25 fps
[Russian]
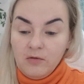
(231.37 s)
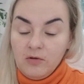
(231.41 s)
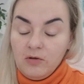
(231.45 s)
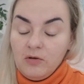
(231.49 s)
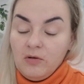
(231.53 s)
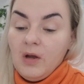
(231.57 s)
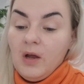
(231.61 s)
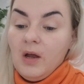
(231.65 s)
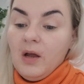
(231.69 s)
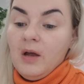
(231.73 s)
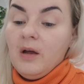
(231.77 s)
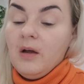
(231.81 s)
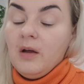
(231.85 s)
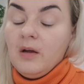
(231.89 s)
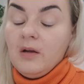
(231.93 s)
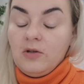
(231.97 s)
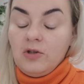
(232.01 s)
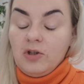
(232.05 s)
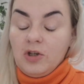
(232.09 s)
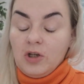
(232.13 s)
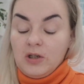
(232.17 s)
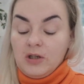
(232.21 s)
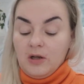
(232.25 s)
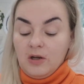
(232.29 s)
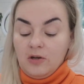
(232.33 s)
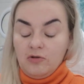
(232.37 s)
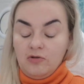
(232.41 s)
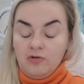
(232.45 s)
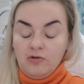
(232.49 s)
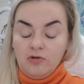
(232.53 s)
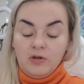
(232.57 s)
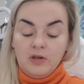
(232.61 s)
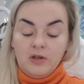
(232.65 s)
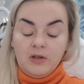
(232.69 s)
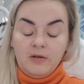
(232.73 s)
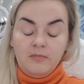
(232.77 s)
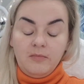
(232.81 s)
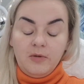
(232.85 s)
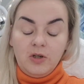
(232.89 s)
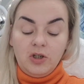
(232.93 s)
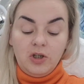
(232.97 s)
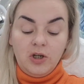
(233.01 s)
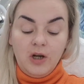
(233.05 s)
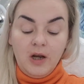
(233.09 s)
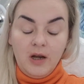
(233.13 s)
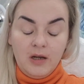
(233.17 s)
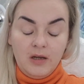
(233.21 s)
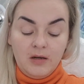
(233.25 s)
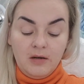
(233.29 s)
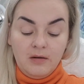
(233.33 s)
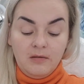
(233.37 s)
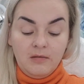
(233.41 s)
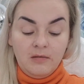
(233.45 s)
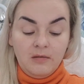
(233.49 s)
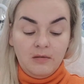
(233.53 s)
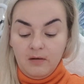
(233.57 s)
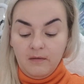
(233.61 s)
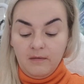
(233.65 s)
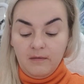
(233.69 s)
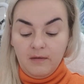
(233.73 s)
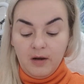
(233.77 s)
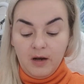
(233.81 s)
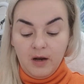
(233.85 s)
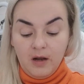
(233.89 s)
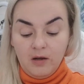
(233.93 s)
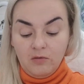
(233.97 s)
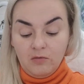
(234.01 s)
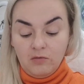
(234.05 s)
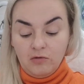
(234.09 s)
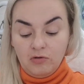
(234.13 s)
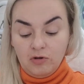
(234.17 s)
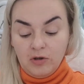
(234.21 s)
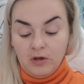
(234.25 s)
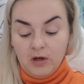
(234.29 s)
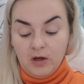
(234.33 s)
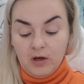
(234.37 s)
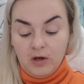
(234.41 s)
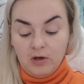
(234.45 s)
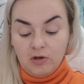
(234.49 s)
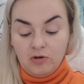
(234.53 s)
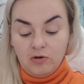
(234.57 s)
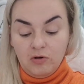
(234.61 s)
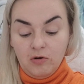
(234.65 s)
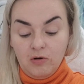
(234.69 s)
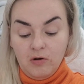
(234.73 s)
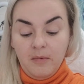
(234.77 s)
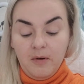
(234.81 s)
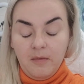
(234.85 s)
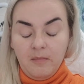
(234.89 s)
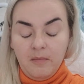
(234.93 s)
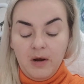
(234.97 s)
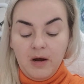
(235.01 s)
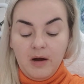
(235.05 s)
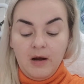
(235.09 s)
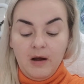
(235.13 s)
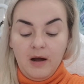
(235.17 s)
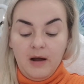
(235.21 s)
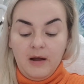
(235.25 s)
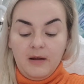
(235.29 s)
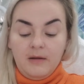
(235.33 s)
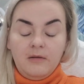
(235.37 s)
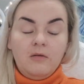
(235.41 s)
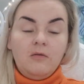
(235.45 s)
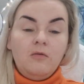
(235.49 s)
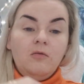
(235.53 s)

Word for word: Вот сейчас хочу их смешать. Говорят, очень хорошо помогает.